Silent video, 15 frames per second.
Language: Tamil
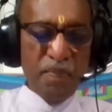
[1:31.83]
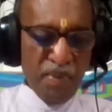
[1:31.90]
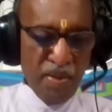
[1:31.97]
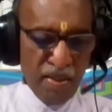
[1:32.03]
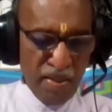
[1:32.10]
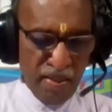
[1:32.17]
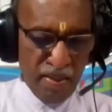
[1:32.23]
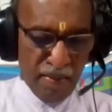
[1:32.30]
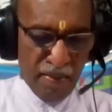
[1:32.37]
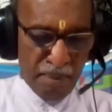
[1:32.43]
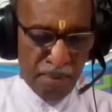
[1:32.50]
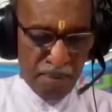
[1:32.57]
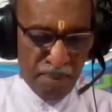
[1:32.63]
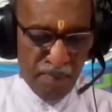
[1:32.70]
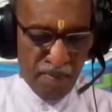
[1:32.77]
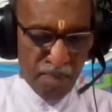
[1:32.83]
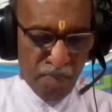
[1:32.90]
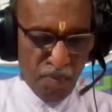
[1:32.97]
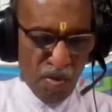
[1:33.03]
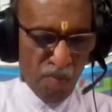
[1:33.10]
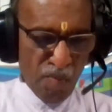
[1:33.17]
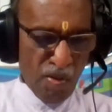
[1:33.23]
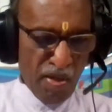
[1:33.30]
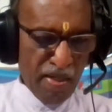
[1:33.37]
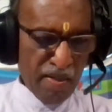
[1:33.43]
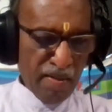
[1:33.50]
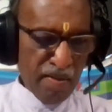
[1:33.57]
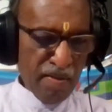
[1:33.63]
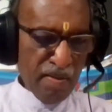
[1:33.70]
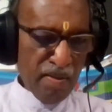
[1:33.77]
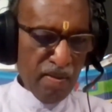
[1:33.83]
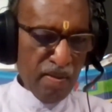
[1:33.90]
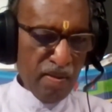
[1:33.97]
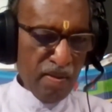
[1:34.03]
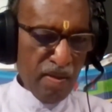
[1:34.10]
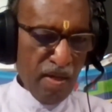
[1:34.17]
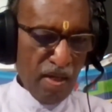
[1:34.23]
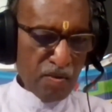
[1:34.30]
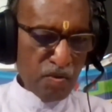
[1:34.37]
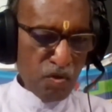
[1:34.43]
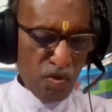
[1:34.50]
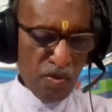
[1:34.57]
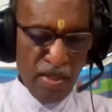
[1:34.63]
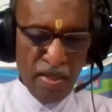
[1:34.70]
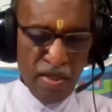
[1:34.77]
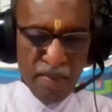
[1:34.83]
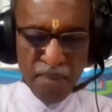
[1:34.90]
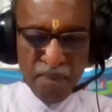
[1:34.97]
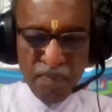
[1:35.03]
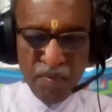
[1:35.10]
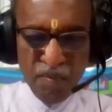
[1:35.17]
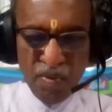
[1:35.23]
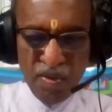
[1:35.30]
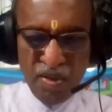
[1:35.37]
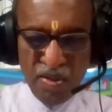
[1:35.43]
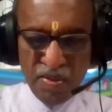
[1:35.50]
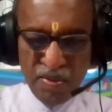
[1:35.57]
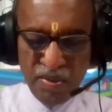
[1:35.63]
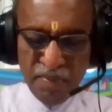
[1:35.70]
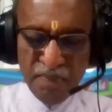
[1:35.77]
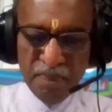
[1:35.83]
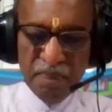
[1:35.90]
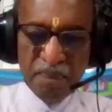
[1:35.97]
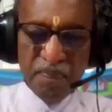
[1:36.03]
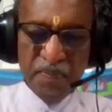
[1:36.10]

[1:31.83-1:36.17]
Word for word: குறிப்பாக போன முறை நான் சொன்ன ஒரு கருத்து